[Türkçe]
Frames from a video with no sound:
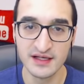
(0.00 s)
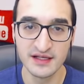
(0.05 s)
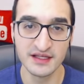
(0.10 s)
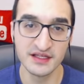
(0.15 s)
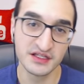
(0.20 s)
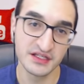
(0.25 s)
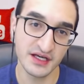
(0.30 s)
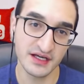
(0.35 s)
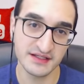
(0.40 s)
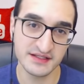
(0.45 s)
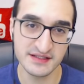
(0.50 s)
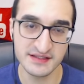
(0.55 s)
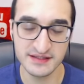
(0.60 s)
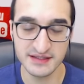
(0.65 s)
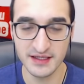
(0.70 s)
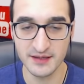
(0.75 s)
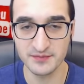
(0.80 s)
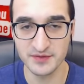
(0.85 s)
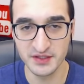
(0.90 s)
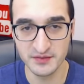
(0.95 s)
İki asist
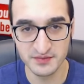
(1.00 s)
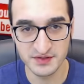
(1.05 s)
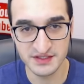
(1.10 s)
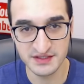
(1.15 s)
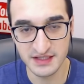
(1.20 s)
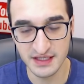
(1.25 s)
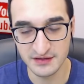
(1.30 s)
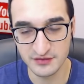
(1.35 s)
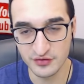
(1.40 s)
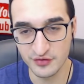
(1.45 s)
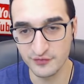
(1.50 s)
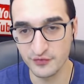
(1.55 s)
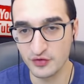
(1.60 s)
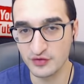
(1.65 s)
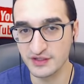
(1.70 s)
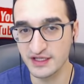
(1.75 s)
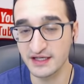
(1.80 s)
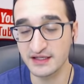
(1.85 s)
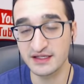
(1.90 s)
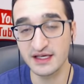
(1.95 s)
yaptık biz
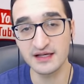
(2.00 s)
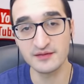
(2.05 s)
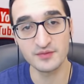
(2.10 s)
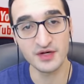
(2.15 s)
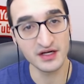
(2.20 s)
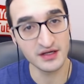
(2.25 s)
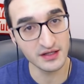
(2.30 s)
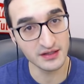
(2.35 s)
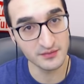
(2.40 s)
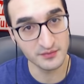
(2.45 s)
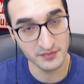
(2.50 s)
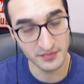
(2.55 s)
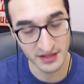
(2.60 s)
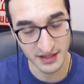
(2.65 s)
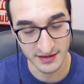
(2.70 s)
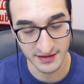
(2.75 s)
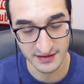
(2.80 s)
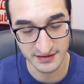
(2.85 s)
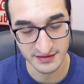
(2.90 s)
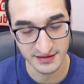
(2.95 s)
Santrofor'dayken. Bakalım
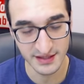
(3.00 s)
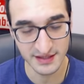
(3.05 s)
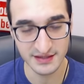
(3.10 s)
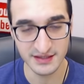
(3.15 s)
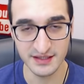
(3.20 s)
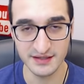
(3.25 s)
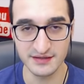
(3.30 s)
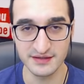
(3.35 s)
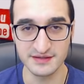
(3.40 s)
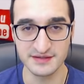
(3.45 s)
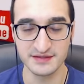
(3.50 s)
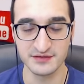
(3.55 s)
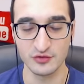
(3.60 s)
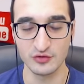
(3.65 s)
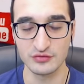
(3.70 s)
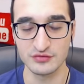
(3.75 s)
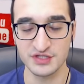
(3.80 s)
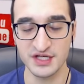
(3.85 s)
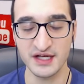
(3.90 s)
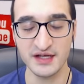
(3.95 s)
kanattayken nasıl
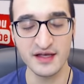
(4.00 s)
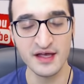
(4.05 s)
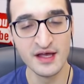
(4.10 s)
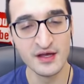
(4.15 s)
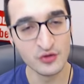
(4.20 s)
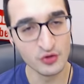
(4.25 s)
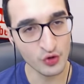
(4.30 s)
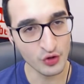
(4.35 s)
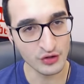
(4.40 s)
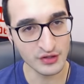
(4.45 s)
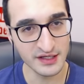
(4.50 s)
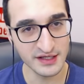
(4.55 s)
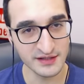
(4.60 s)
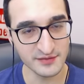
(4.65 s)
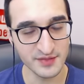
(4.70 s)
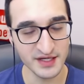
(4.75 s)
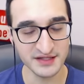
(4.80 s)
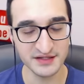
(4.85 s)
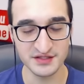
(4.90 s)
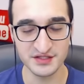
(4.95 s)
olacak?
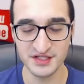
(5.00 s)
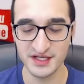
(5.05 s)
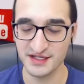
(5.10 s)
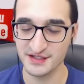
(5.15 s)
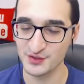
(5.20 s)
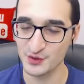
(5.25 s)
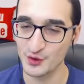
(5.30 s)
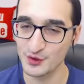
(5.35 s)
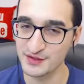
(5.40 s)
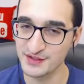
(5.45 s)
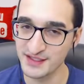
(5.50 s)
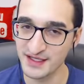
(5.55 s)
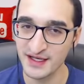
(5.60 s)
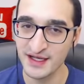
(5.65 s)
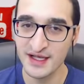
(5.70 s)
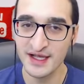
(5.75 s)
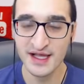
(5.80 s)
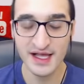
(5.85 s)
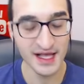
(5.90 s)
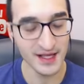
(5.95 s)
Gollerimi atacağız yoksa?
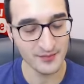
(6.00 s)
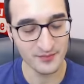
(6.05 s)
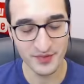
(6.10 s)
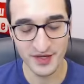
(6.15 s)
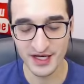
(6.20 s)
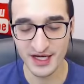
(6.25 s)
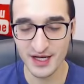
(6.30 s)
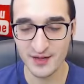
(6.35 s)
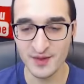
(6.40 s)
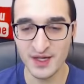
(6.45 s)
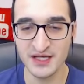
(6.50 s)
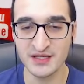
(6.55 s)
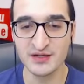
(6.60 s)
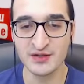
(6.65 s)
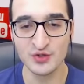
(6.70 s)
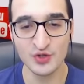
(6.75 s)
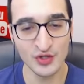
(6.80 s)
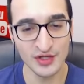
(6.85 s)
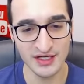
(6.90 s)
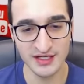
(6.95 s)
Hep beraber
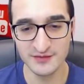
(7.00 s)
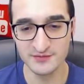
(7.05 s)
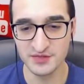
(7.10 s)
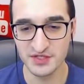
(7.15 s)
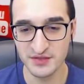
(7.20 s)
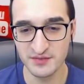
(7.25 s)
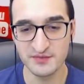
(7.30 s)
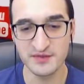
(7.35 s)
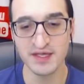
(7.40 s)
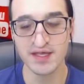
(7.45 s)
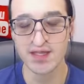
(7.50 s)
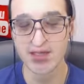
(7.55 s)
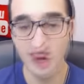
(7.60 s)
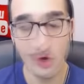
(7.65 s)
görelim şimdi.